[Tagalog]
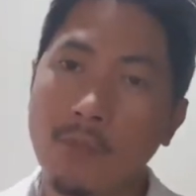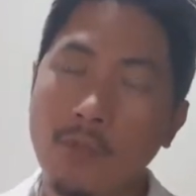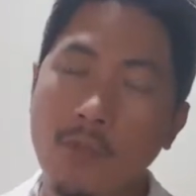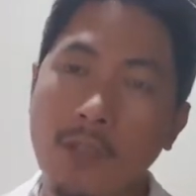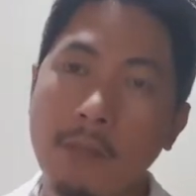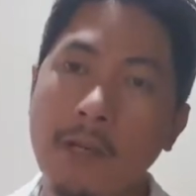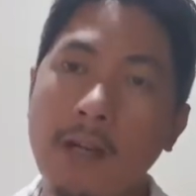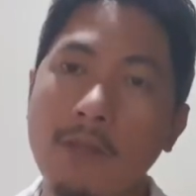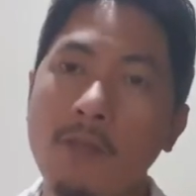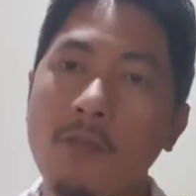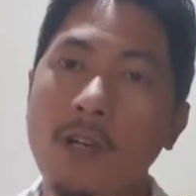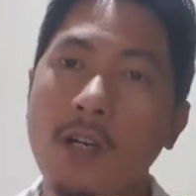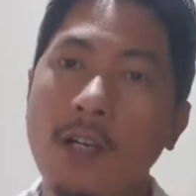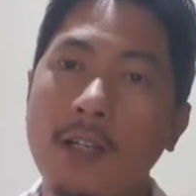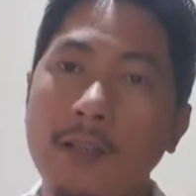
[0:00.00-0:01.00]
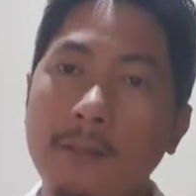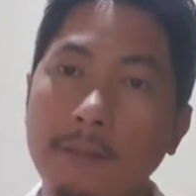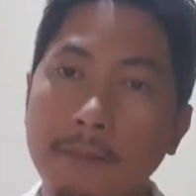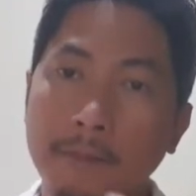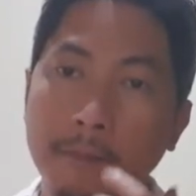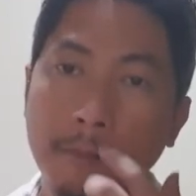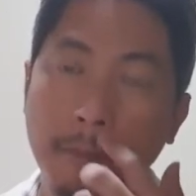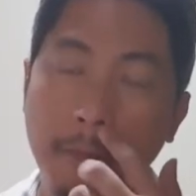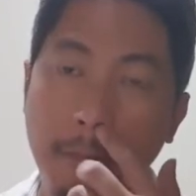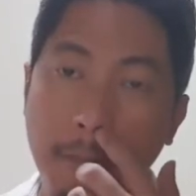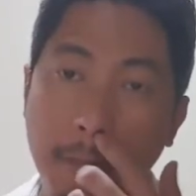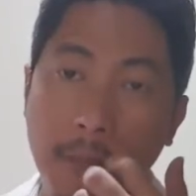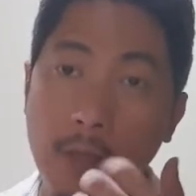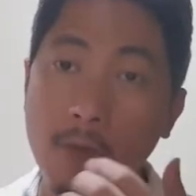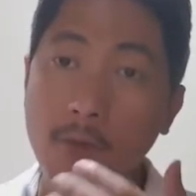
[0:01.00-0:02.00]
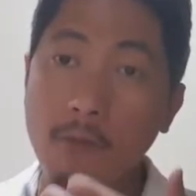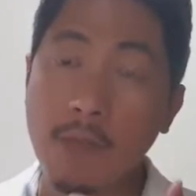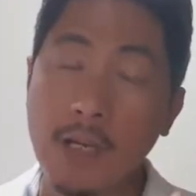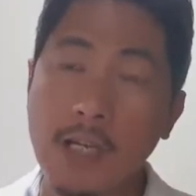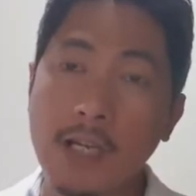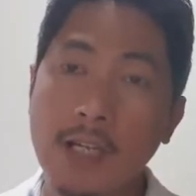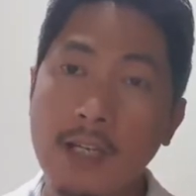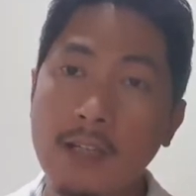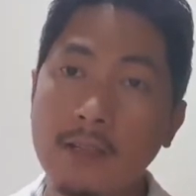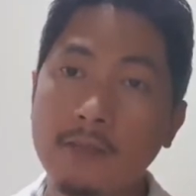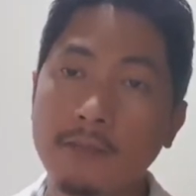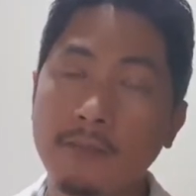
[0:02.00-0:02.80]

gusto niya makuha yung mga